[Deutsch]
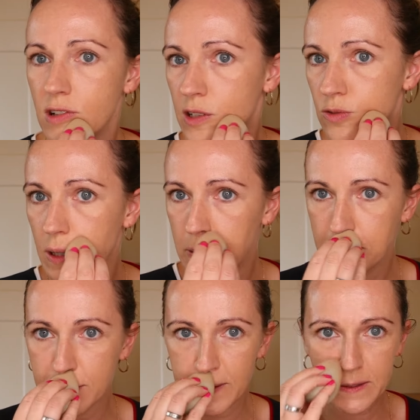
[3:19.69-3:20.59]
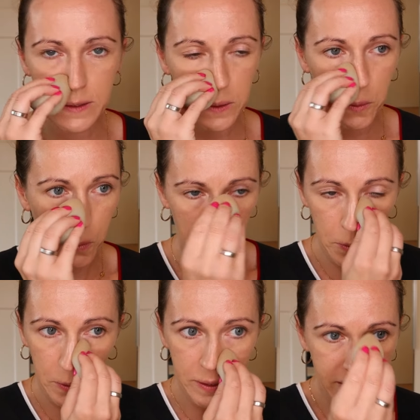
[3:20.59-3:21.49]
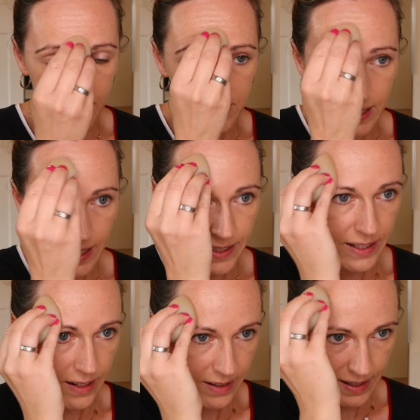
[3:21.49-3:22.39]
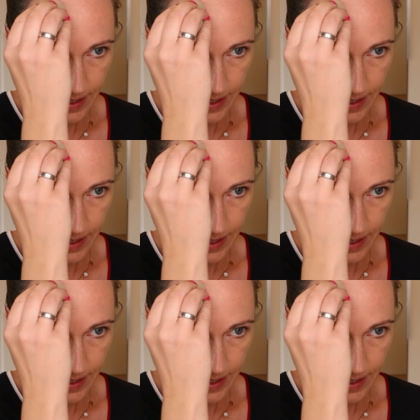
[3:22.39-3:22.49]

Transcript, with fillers: also alles, was unnötig ist, kann dann